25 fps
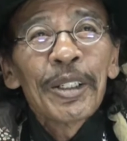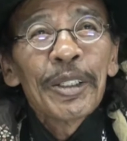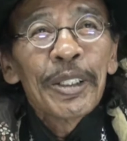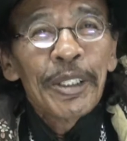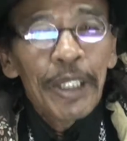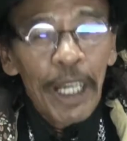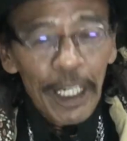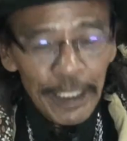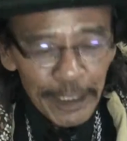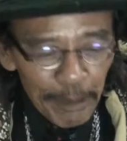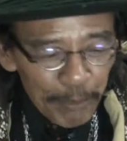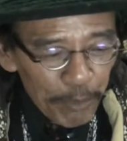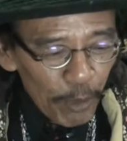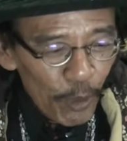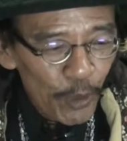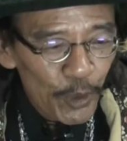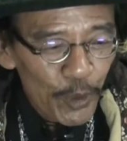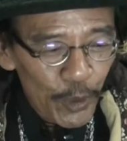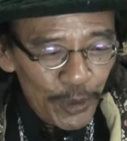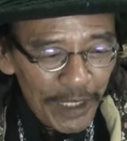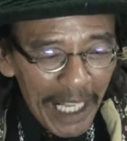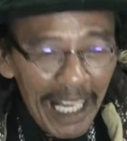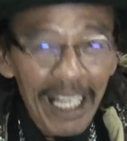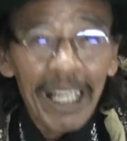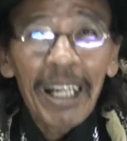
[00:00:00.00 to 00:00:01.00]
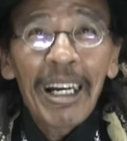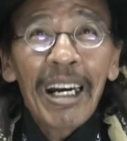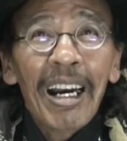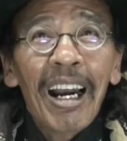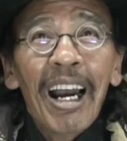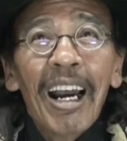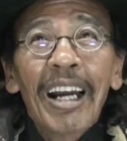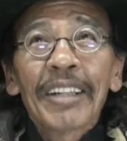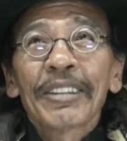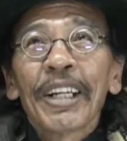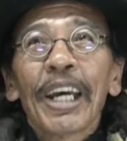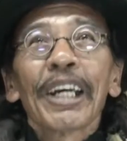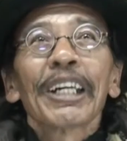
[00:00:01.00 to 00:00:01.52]
Ya 10 juta
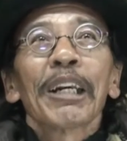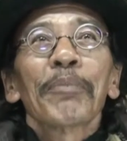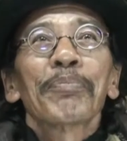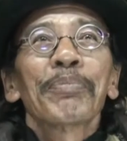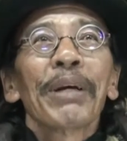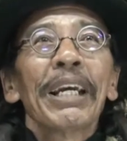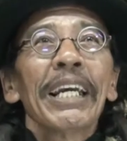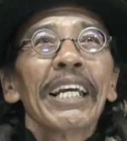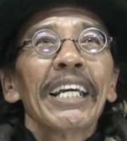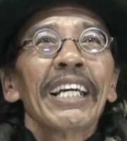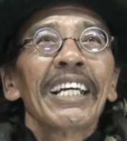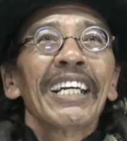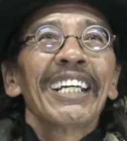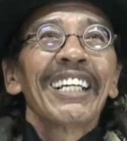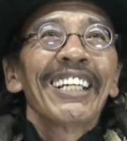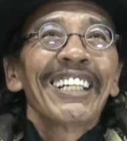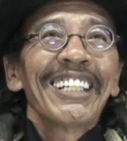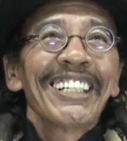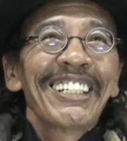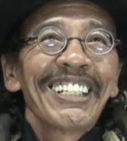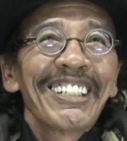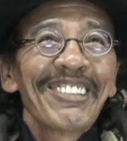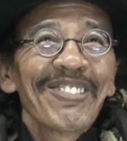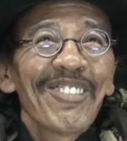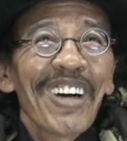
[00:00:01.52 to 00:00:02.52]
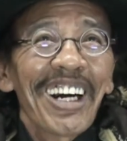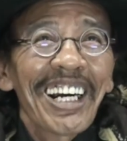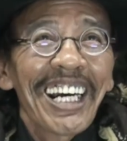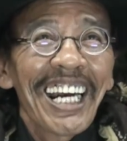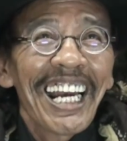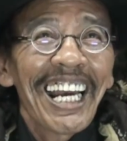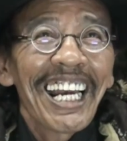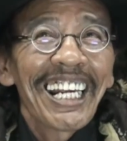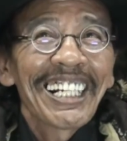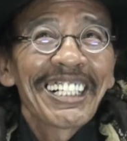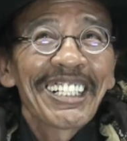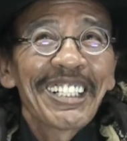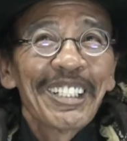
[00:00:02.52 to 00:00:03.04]
ada yang lebih
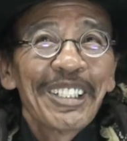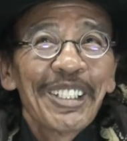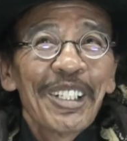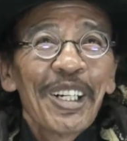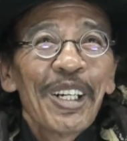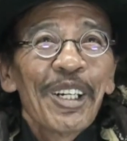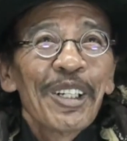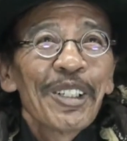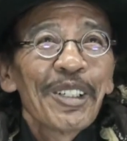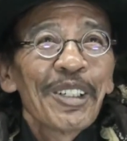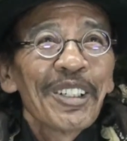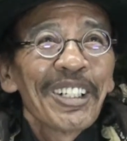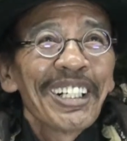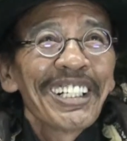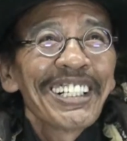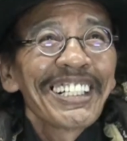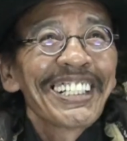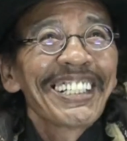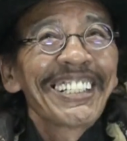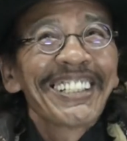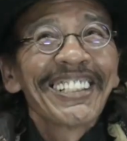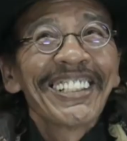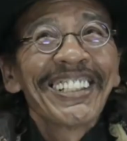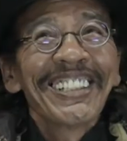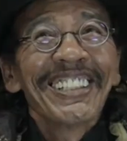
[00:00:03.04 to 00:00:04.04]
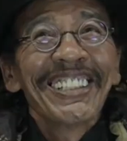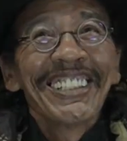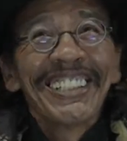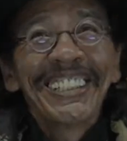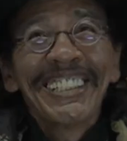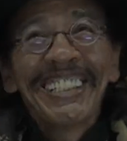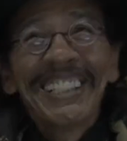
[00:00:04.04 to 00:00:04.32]
bahkan gitu loh.